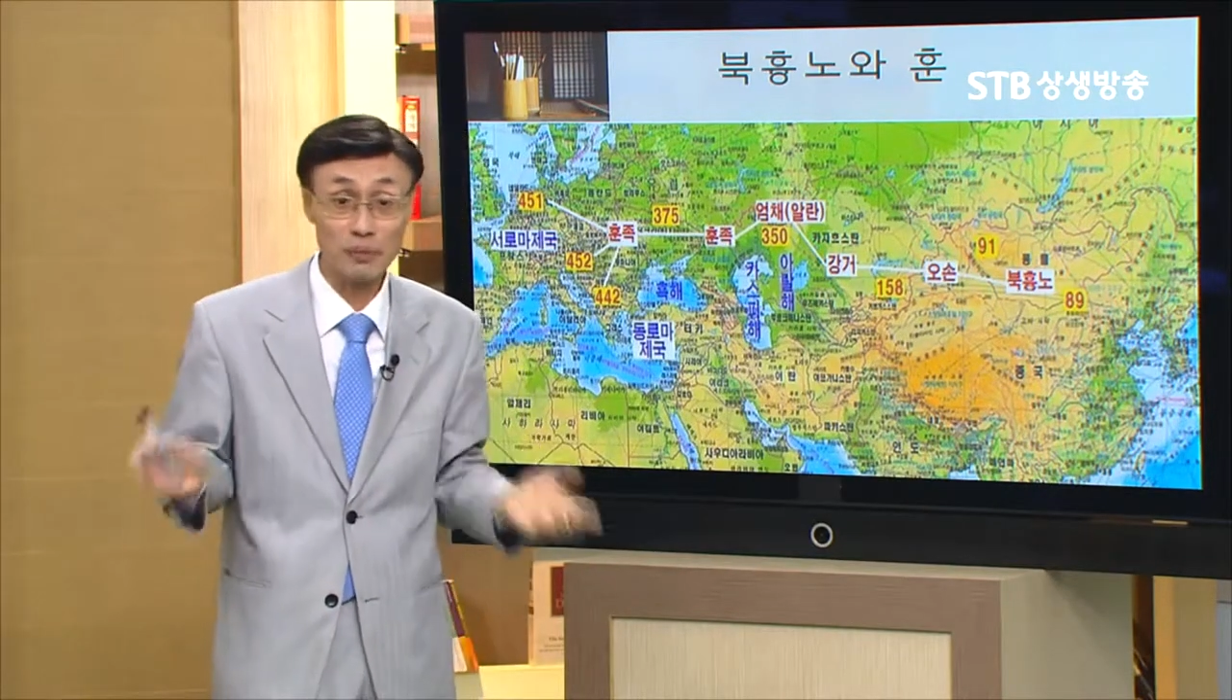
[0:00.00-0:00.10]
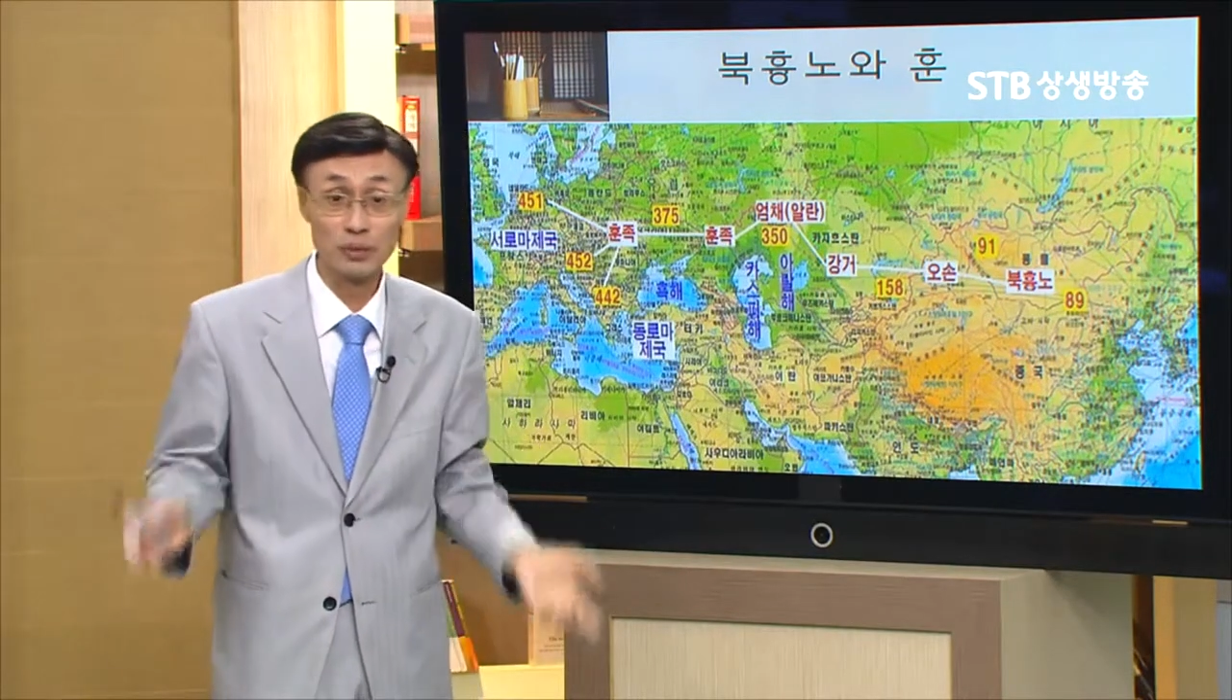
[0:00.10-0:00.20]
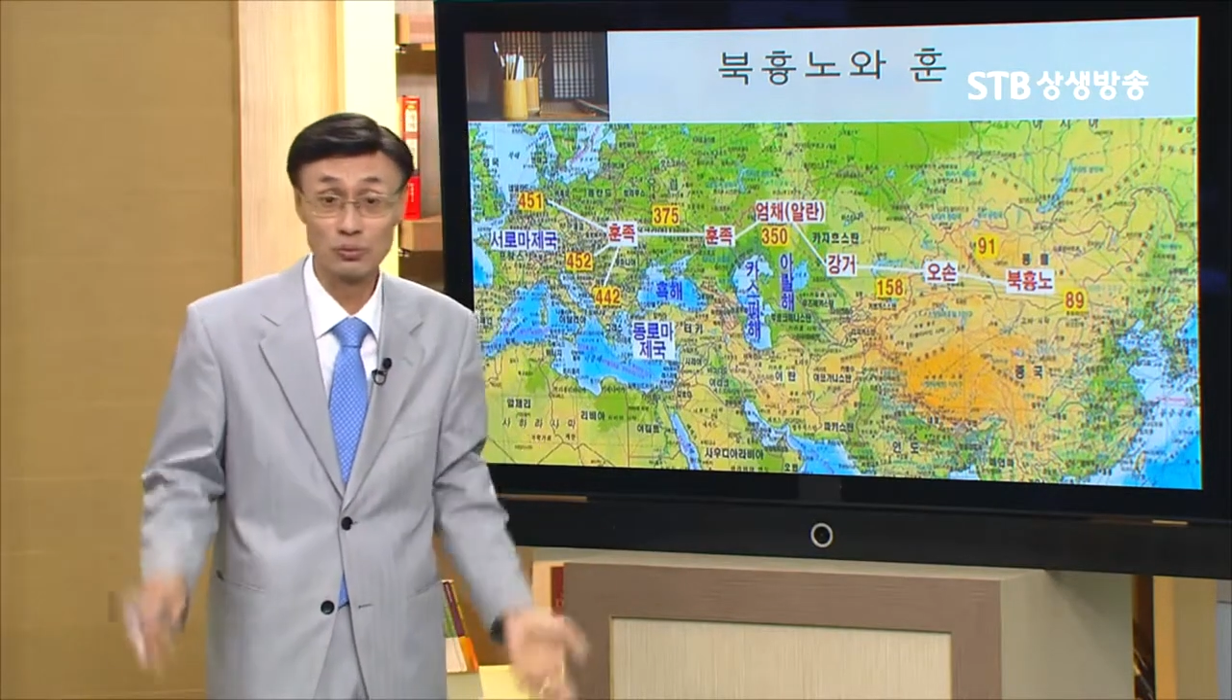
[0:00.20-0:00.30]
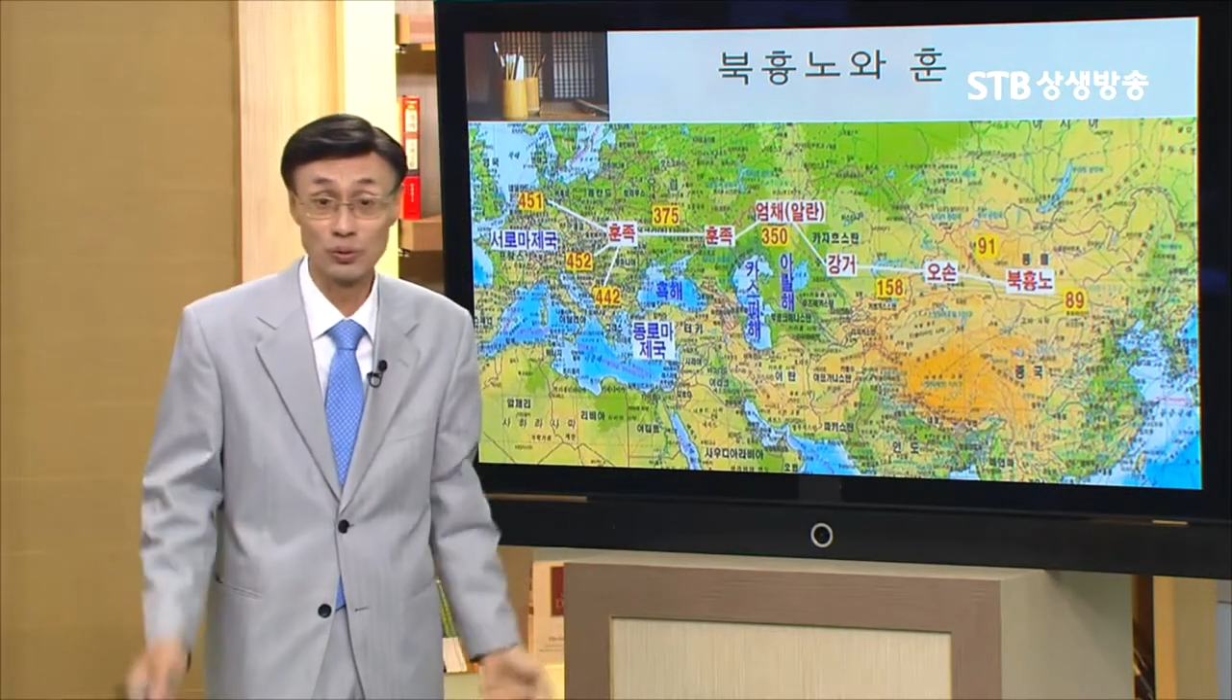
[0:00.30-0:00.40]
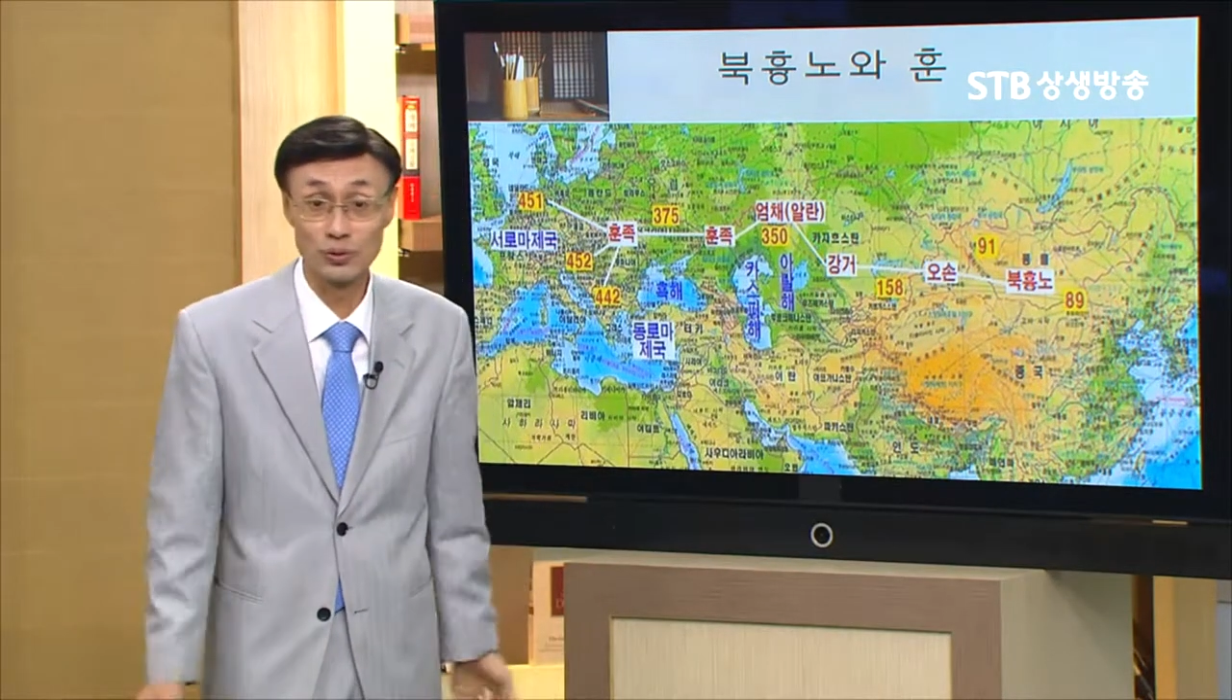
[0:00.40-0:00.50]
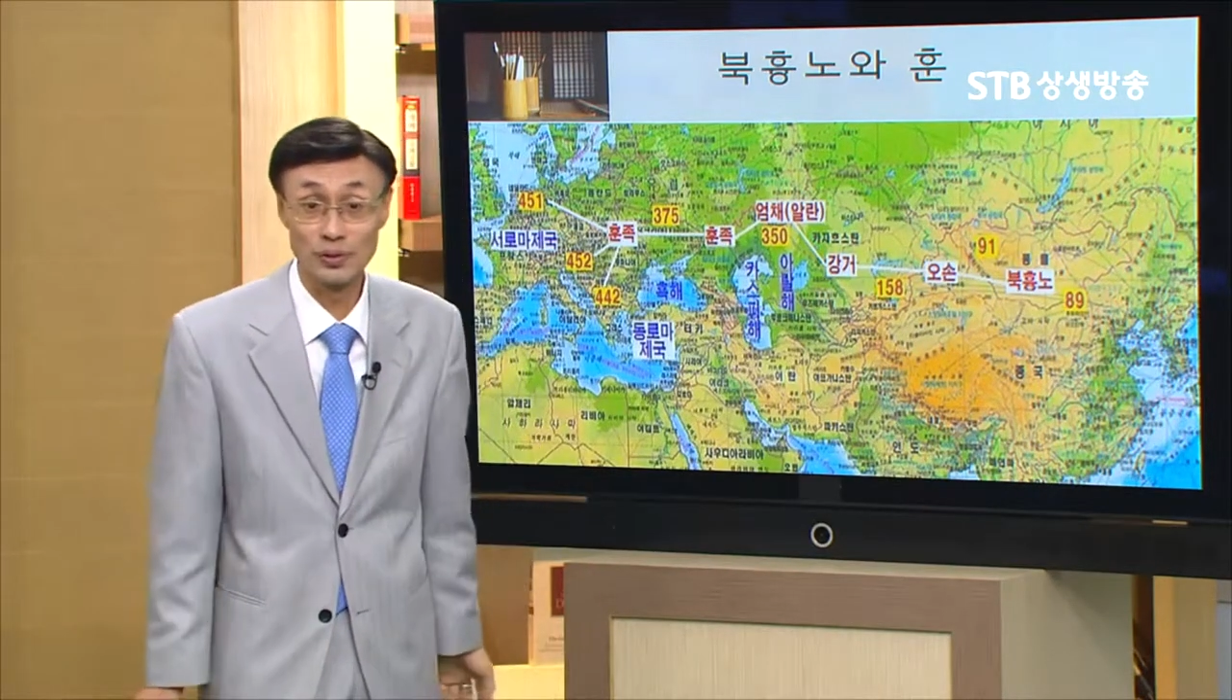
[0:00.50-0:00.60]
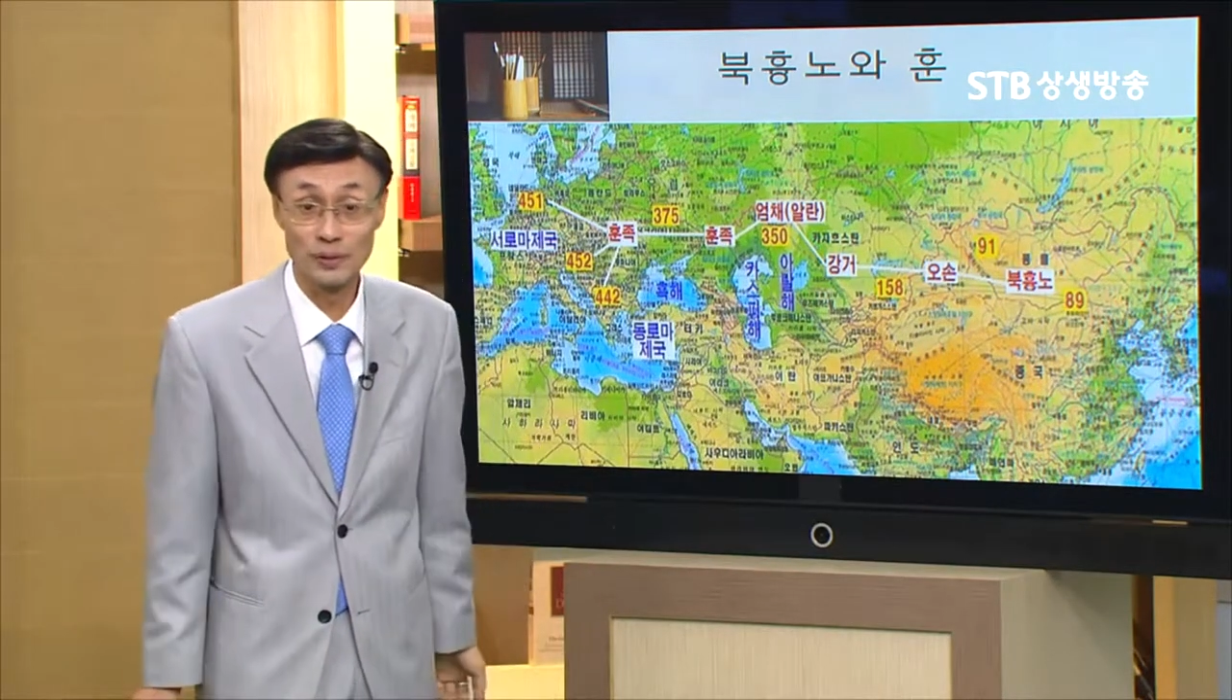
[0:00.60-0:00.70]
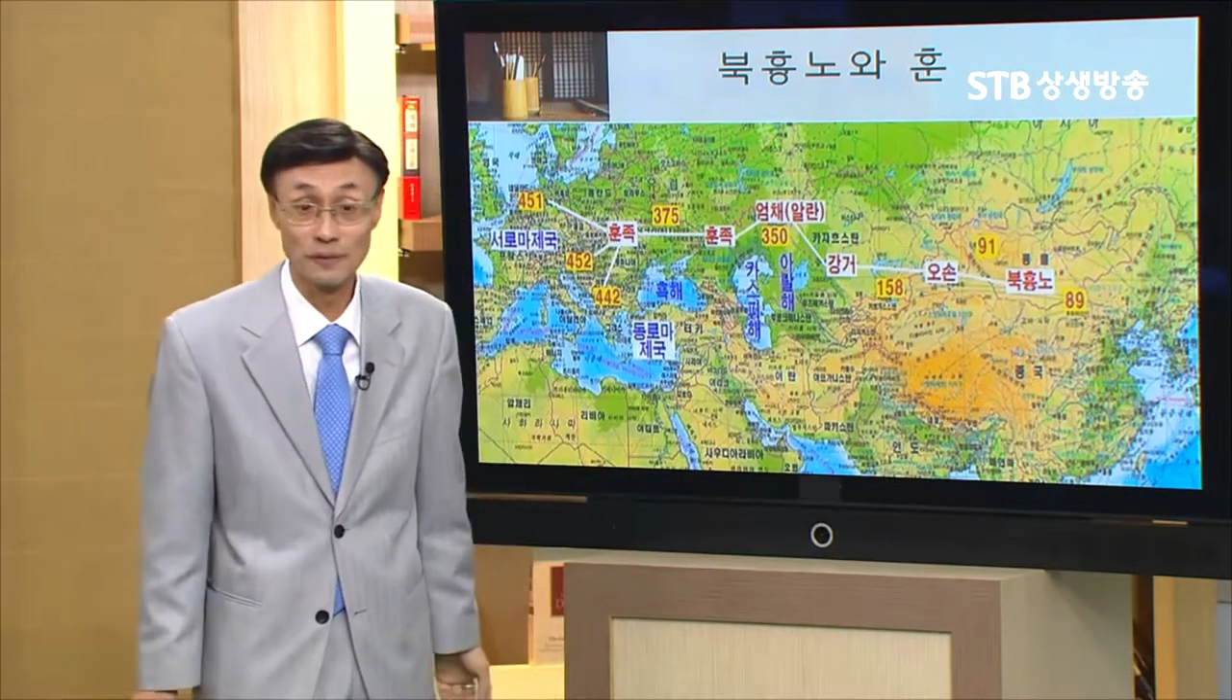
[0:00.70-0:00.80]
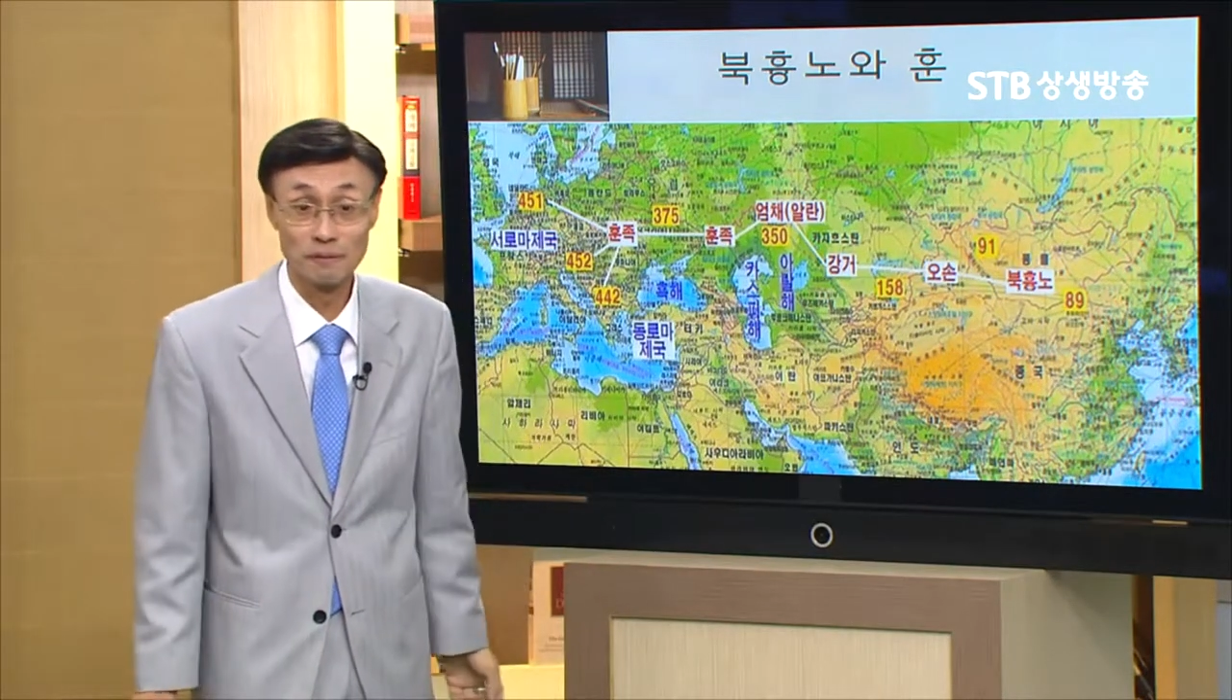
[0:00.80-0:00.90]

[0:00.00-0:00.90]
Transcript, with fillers: 많이 죽었어요.